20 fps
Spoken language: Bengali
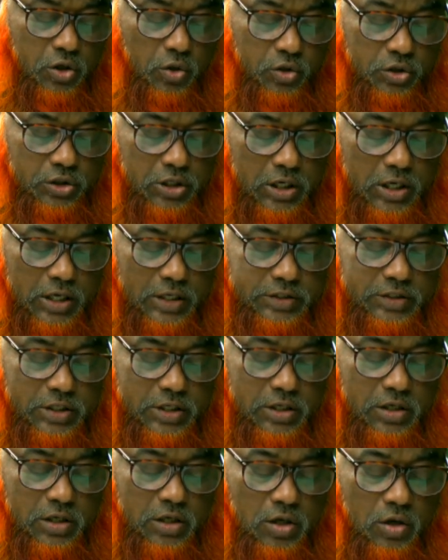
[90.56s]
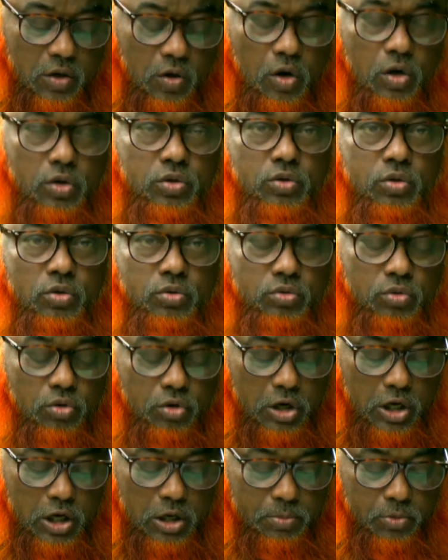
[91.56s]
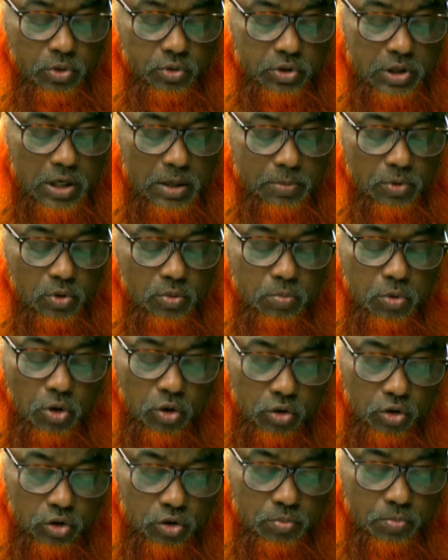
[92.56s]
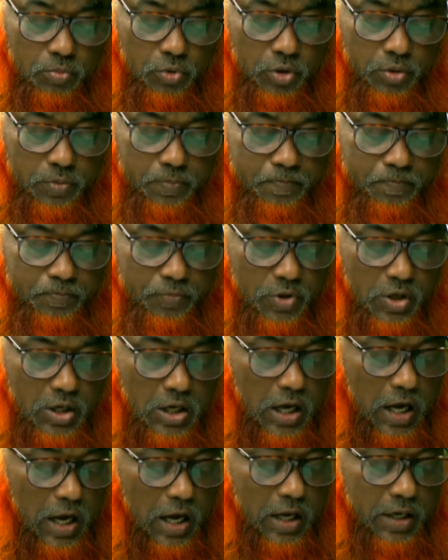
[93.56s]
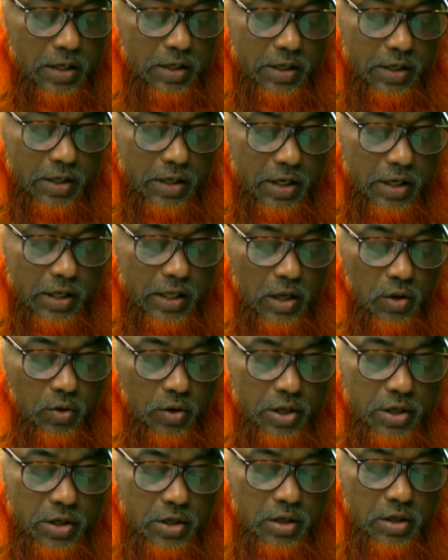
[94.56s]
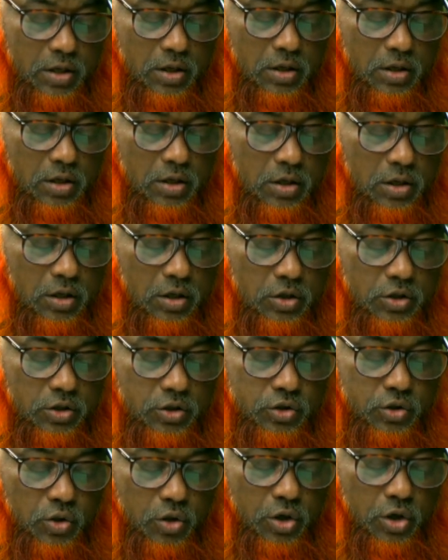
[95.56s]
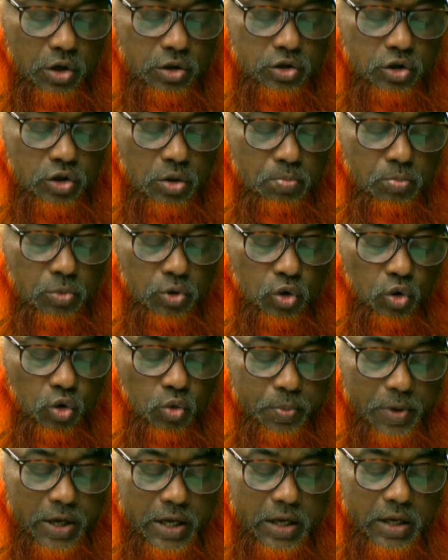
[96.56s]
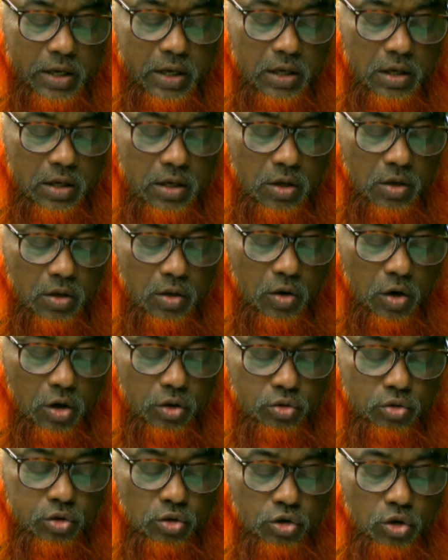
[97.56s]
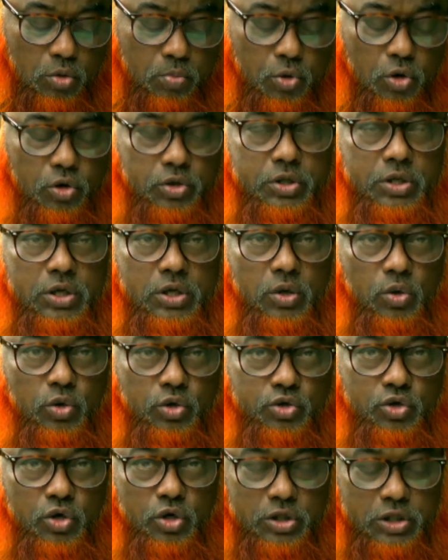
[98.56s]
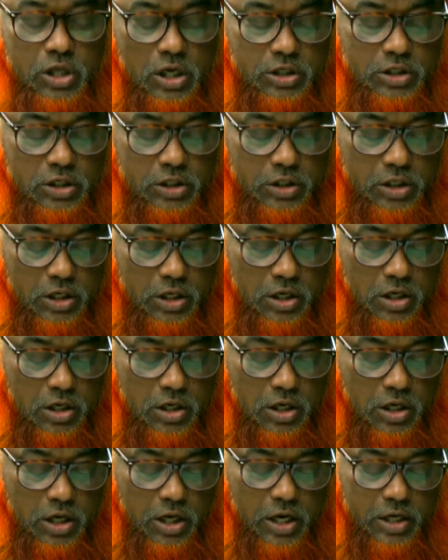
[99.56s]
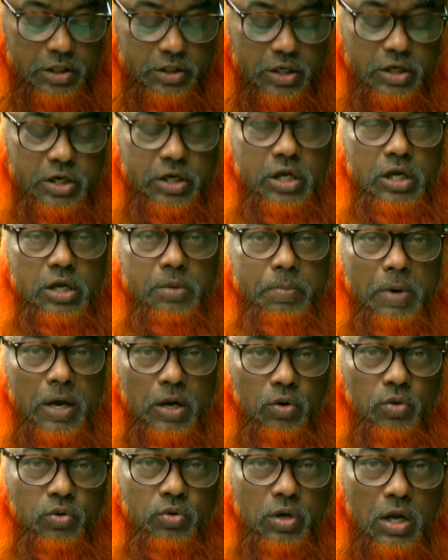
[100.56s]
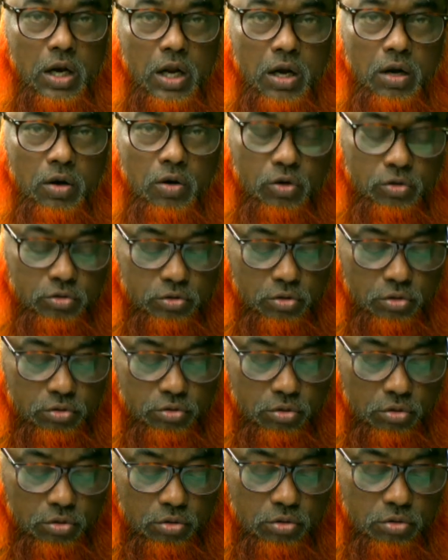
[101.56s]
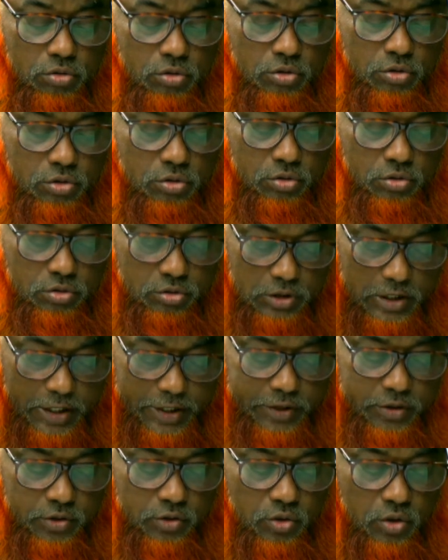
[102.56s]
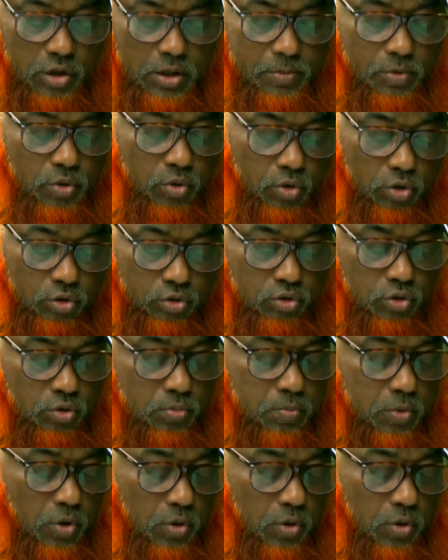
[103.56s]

জগতের কাছেই অত্যন্ত নিয়ামত এবং বরকতময় আর এই কারণেই শরীয়তসম্মত উপায়ে অত্যন্ত ভক্তি ও শ্রদ্ধার সাথে এই দিনটি পালন করা অত্যন্ত দায়িত্ব এবং কর্তব্য